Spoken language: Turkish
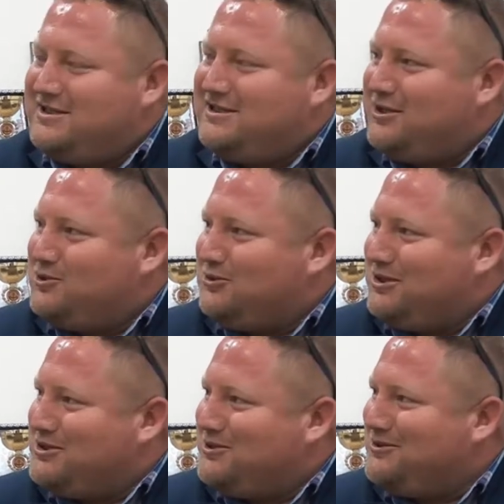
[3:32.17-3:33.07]
sizlere çok
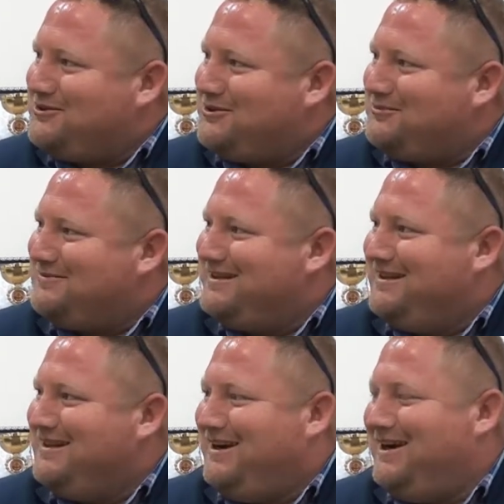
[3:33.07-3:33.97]
teşekkür ediyorum. Biz
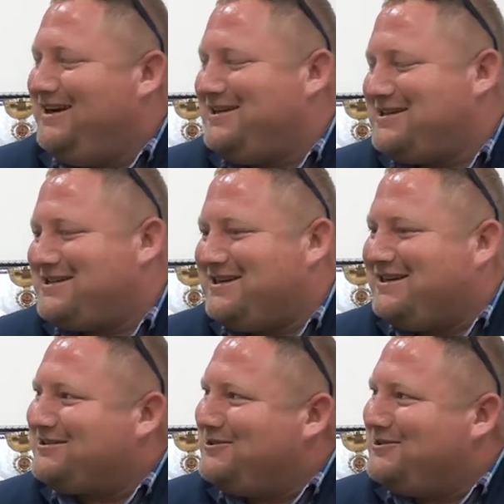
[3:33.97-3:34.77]
teşekkür ederiz. Ayağınıza sağlık